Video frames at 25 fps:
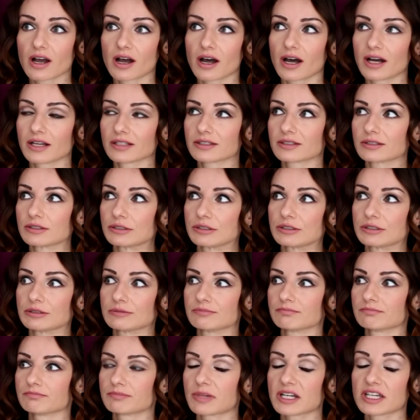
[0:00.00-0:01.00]
От
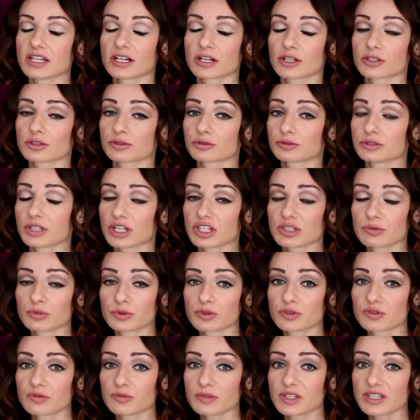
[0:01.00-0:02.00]
э, поехать
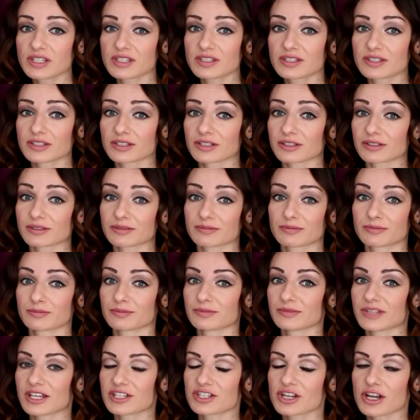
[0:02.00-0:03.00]
куда-нибудь вместе,
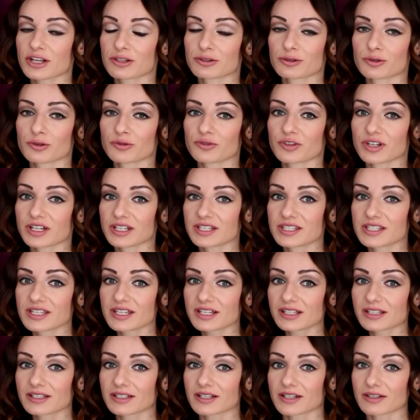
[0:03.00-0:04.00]
начать новое
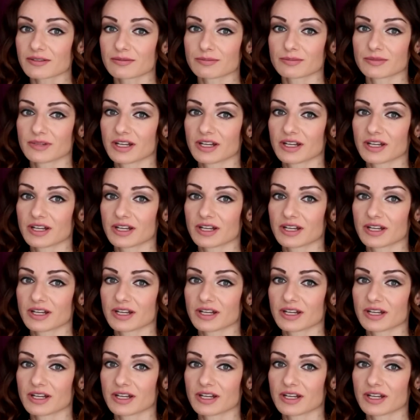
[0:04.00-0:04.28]
дело,